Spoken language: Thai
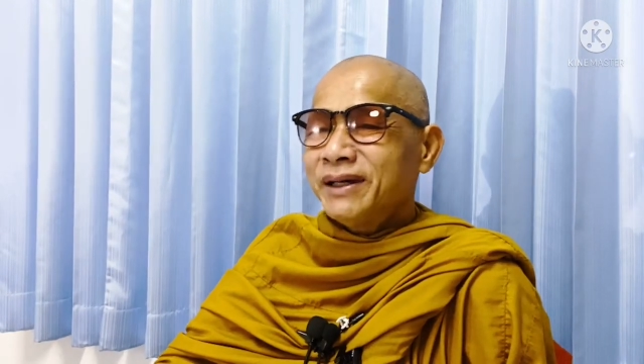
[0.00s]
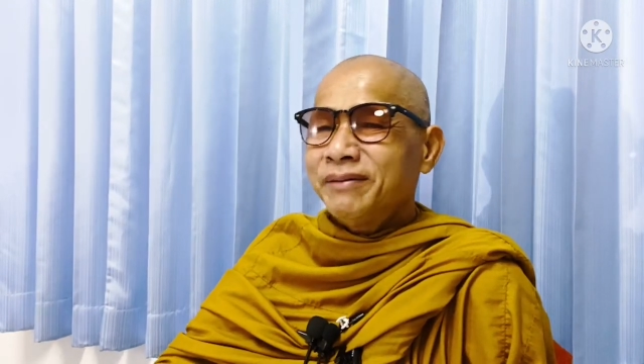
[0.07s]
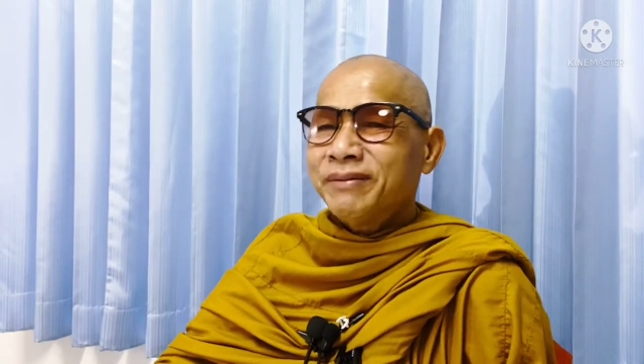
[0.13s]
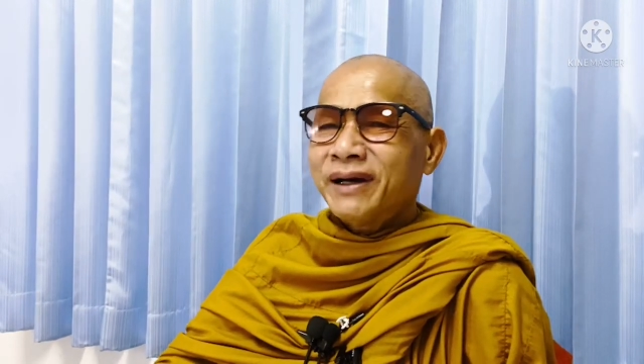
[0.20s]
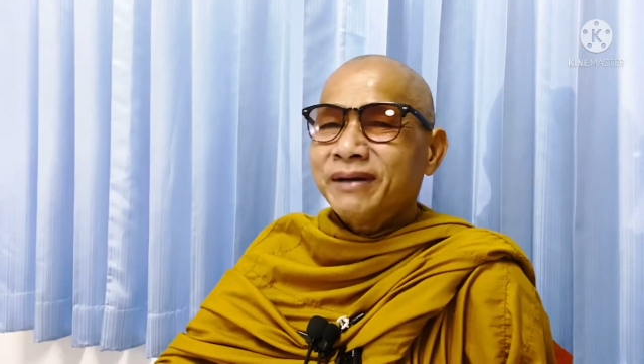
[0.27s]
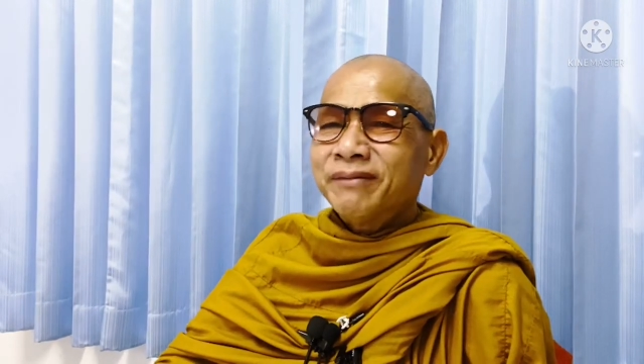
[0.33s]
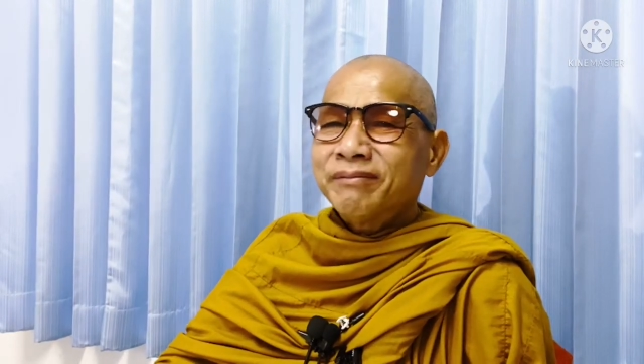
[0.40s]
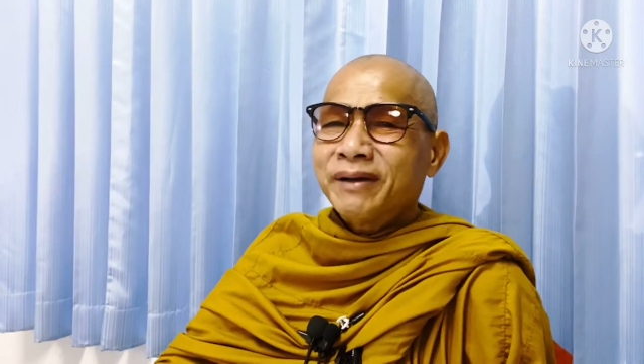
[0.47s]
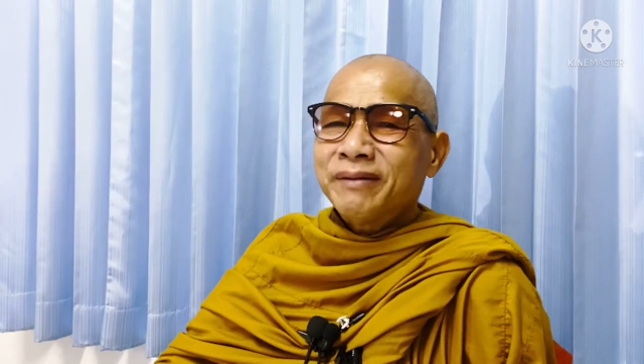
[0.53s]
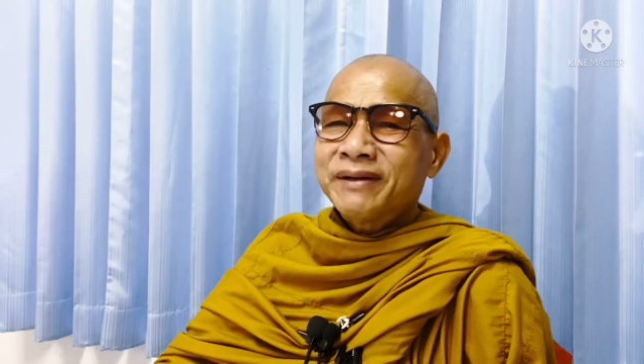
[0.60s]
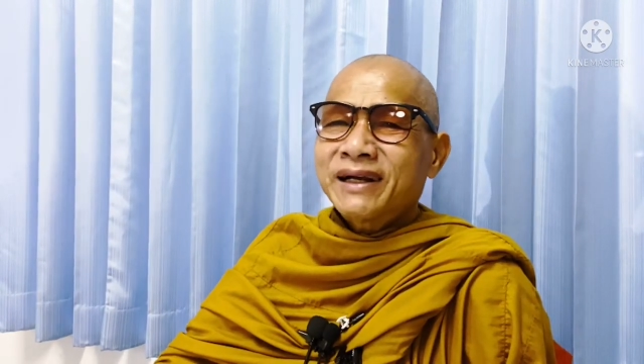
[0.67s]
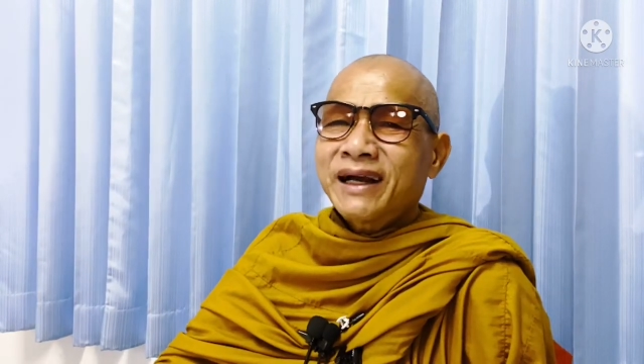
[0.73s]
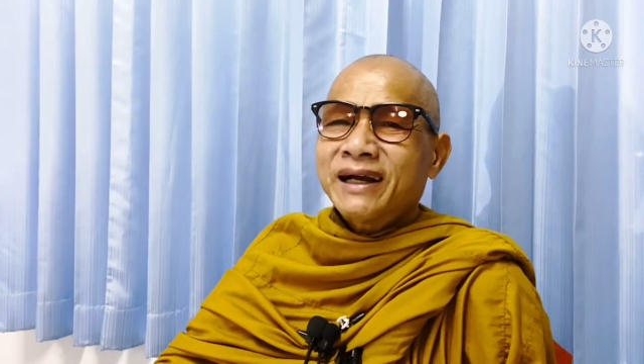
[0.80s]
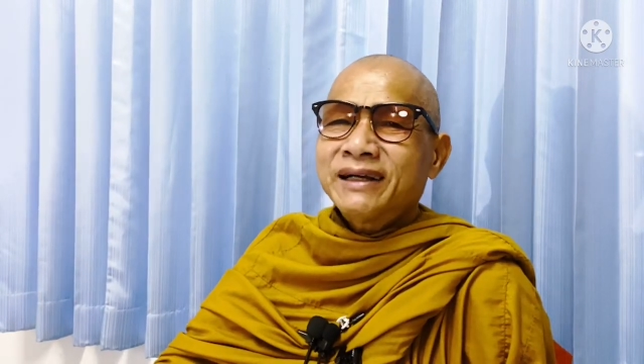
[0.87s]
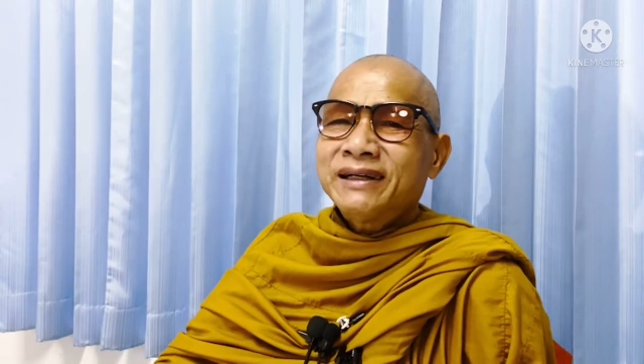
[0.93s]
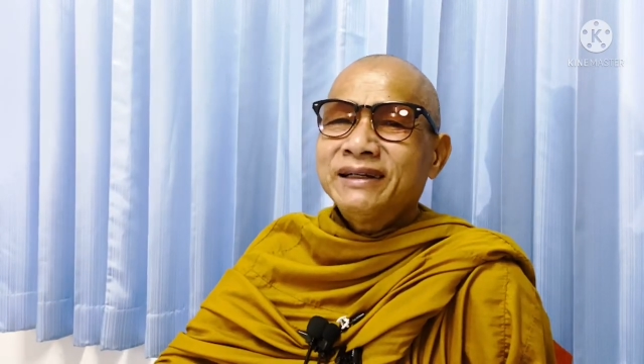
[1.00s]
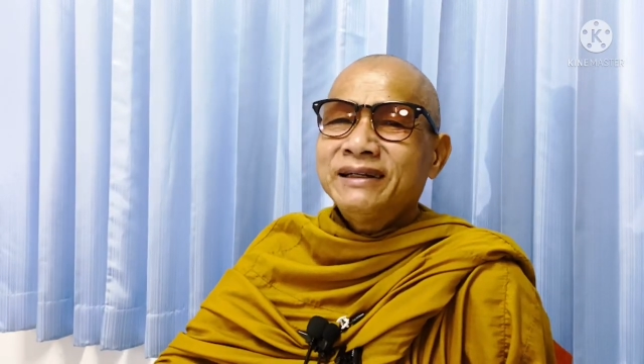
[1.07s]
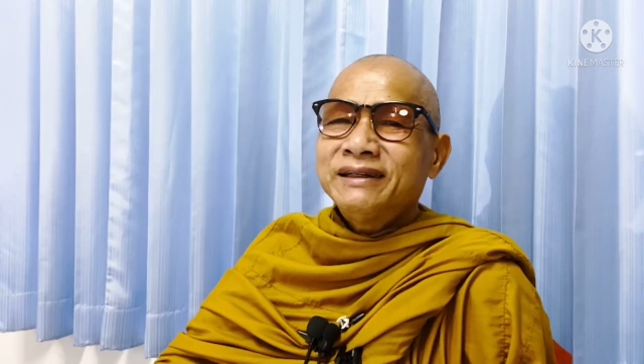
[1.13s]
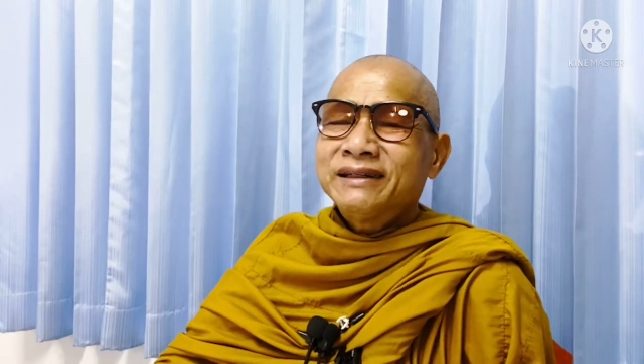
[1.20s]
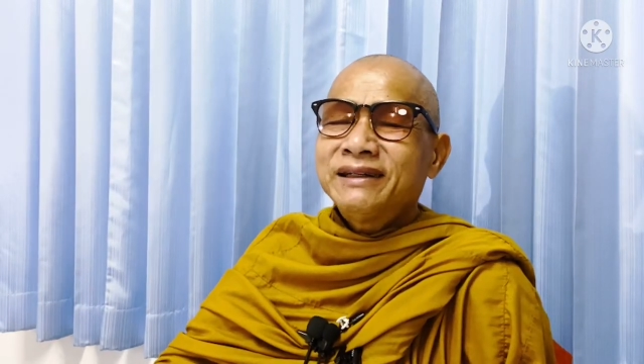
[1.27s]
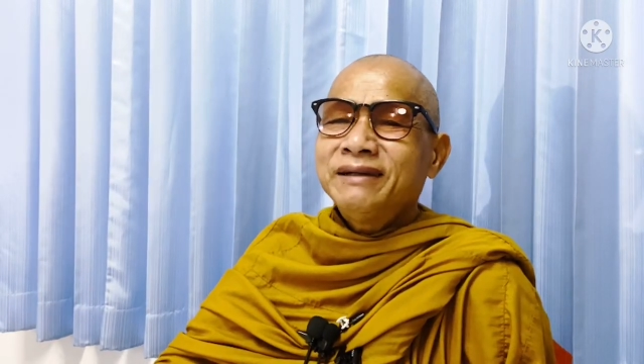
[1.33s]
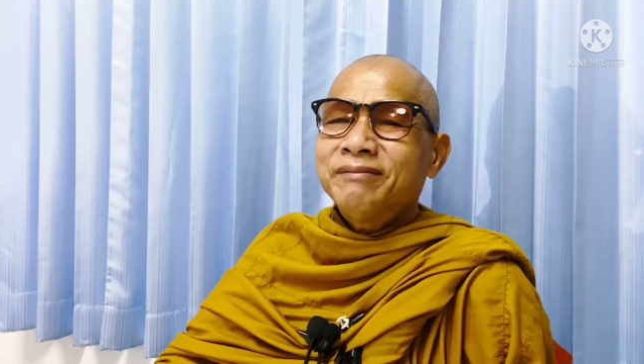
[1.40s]
ผ่านไปมันขาขึ้น
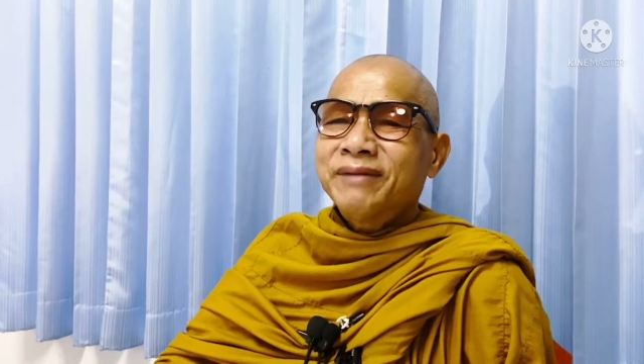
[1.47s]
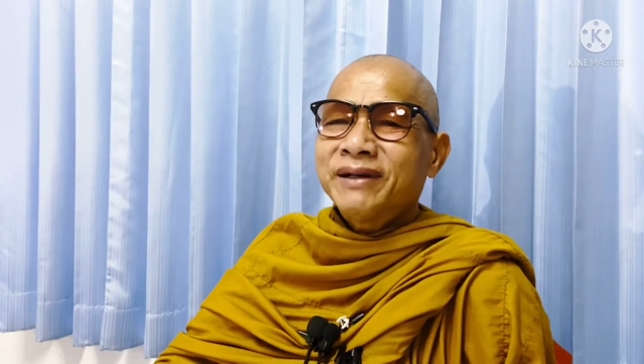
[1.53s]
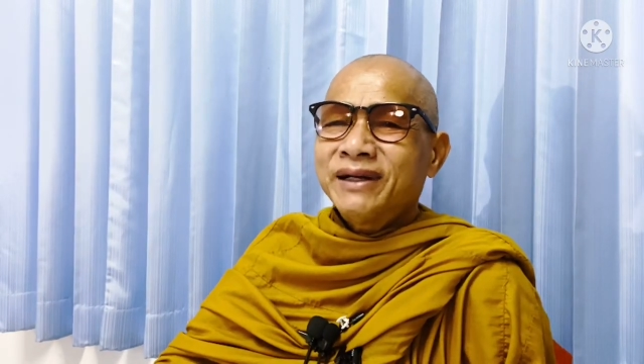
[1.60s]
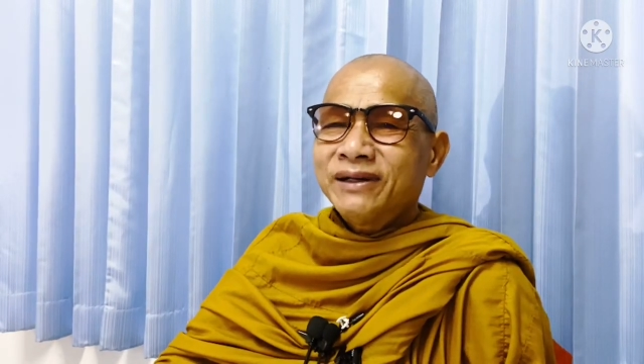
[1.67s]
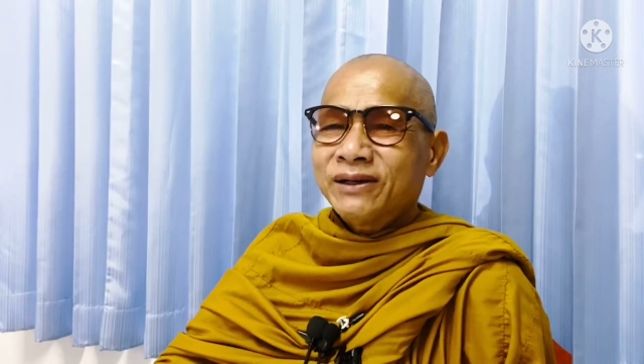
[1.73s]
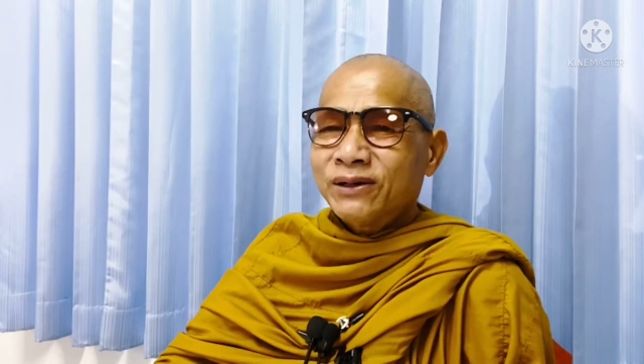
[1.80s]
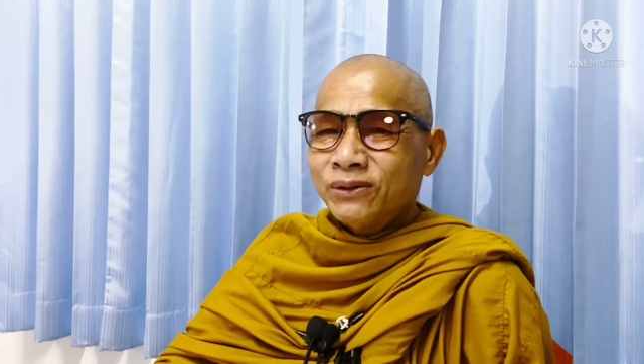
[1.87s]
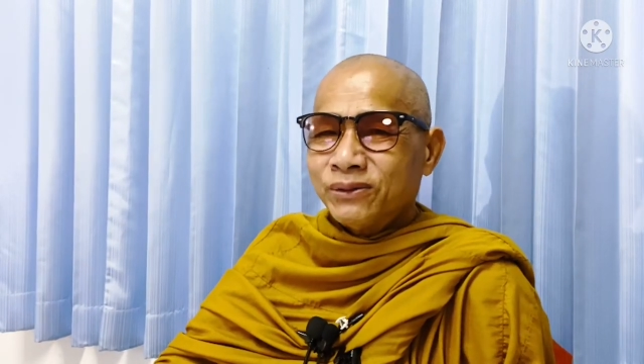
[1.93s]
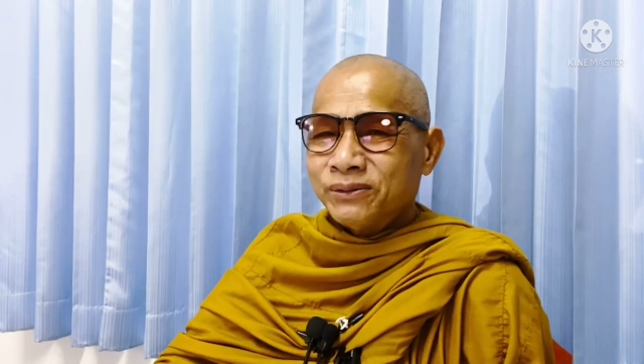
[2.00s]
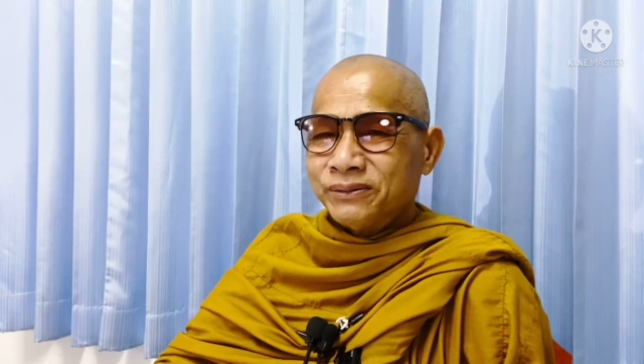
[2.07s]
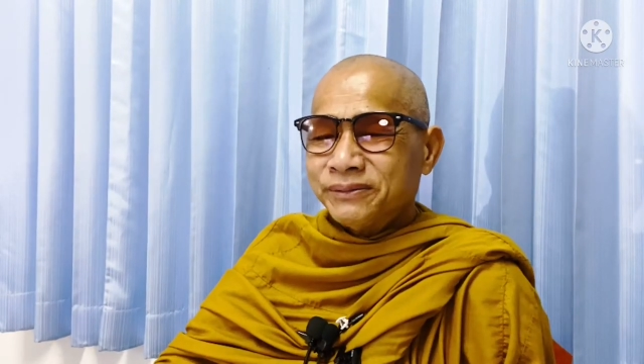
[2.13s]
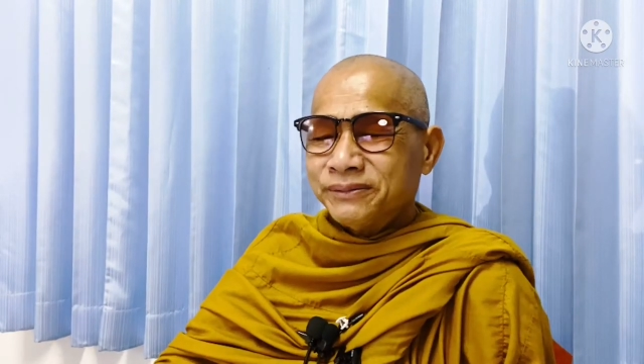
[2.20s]
ขึ้นไปแล้วก็ลง